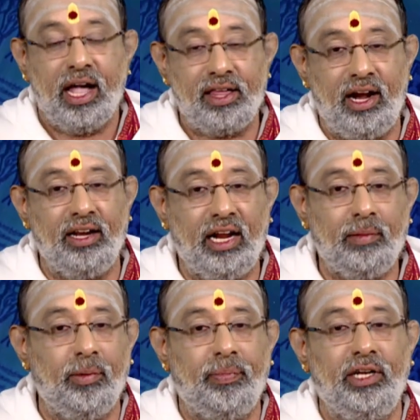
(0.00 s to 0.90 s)
அதனால்தான்
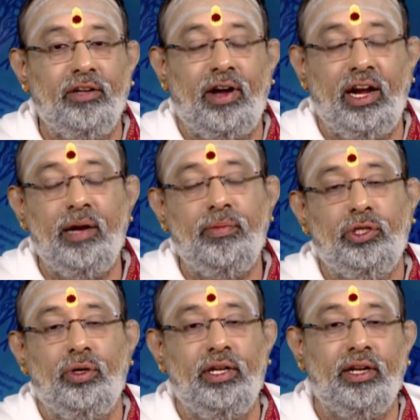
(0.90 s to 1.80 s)
நம்ம பெரியவாள்லாம்
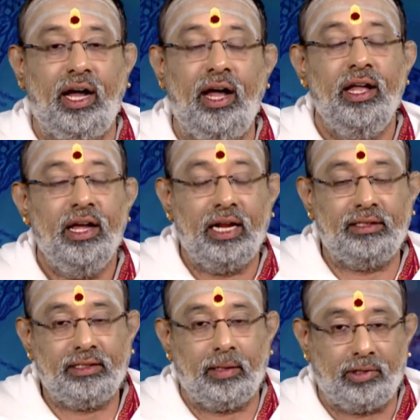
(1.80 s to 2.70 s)
இப்படி சொல்லியிருக்கா
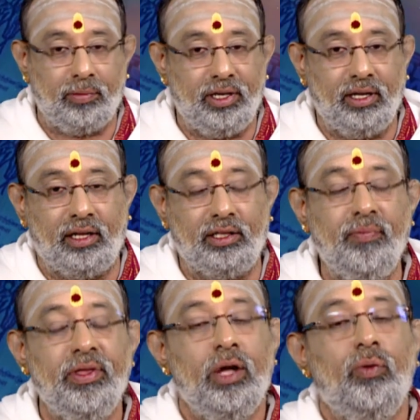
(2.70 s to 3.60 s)
ரத்த சப்தமிங்கிறது
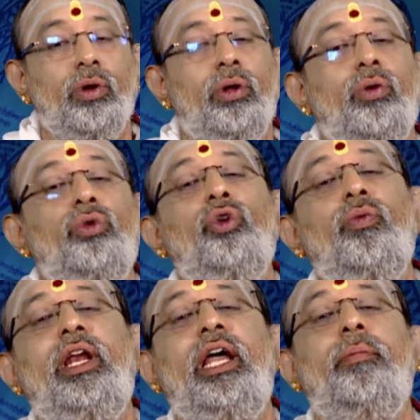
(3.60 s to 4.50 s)
ஒரு
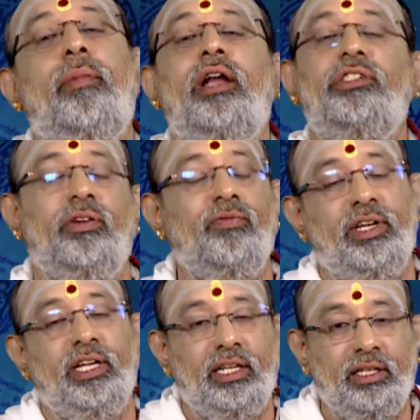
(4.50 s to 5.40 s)
ருத்துவிலே மாற்றம்
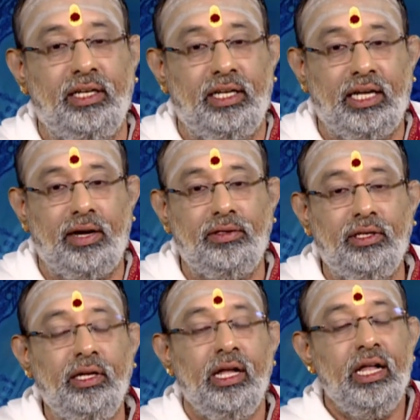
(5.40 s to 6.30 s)
வருகிறது
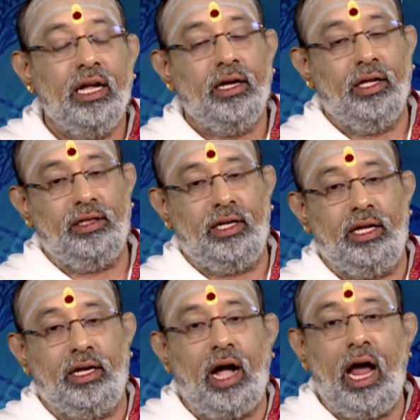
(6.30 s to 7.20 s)
அதாவது அந்த
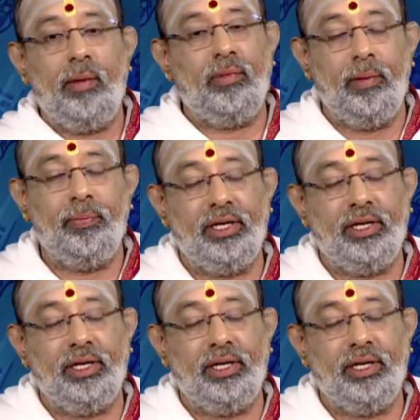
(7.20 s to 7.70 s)
காலம்லாம்